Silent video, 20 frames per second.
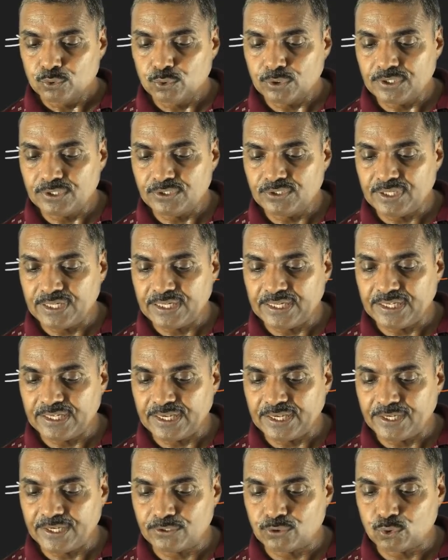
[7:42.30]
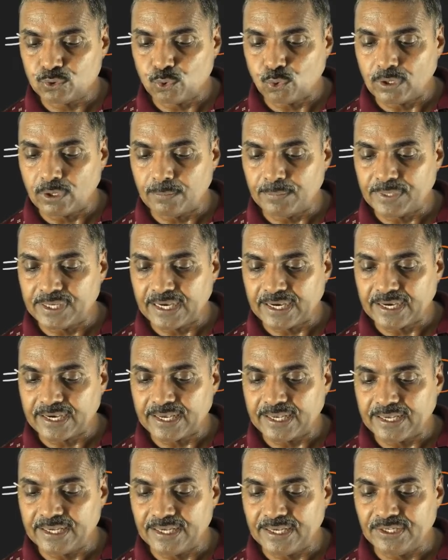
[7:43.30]
तो इसीलिए इसको हम क्या
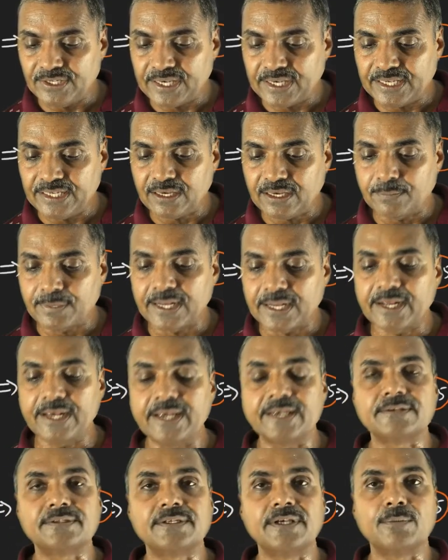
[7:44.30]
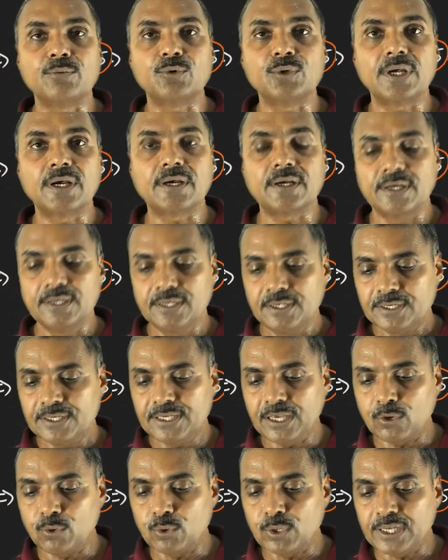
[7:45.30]
कहेंगे यही हमारा एफ हो जाएगा
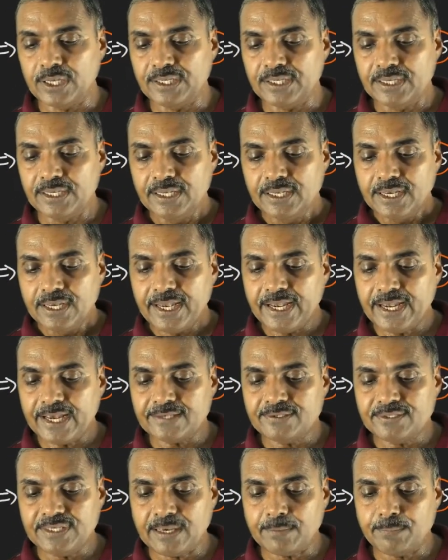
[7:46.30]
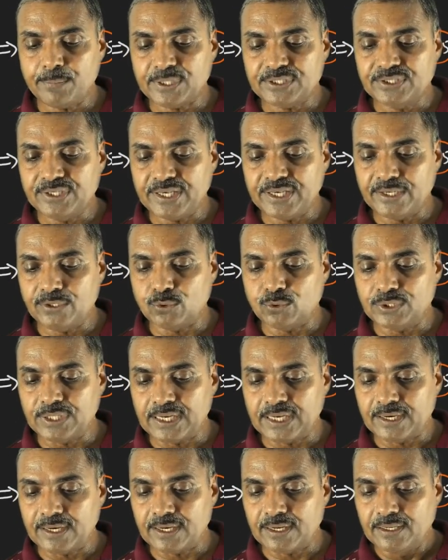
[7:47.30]
क्या होगा ये एफ बस यही हो
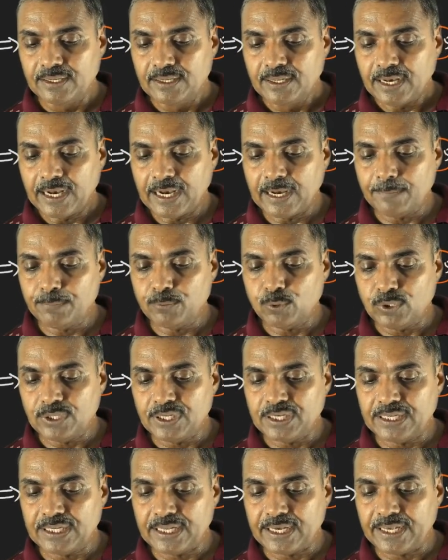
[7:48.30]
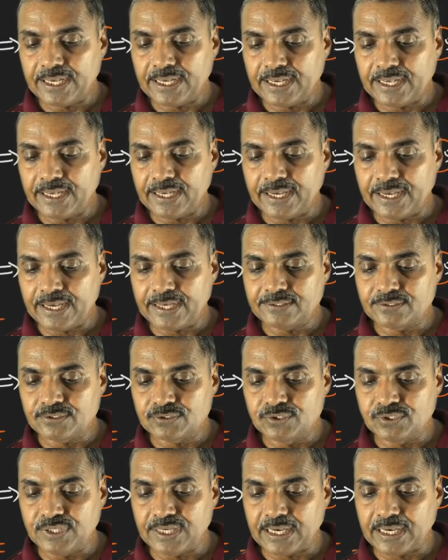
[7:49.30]
जाएगा आपको लिखना है एच
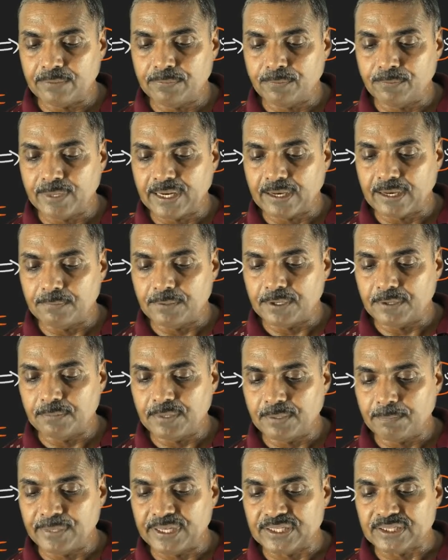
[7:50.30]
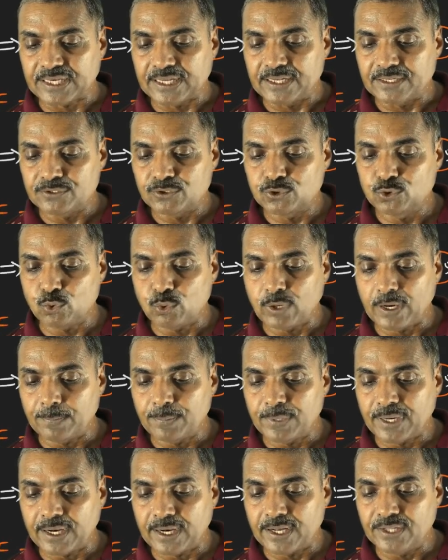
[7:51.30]
सी एफ बराबर में पैंतालीस जो
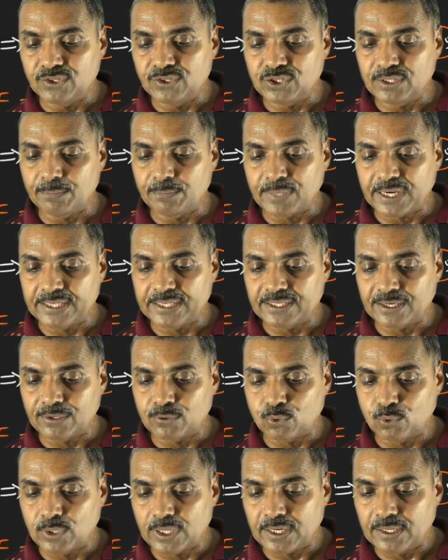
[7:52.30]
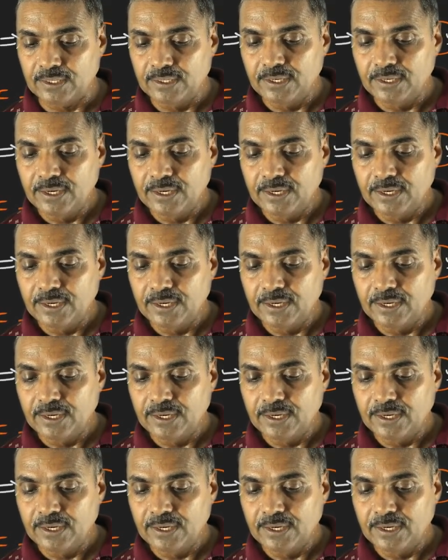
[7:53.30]
आपका अंतिम भाजक होगा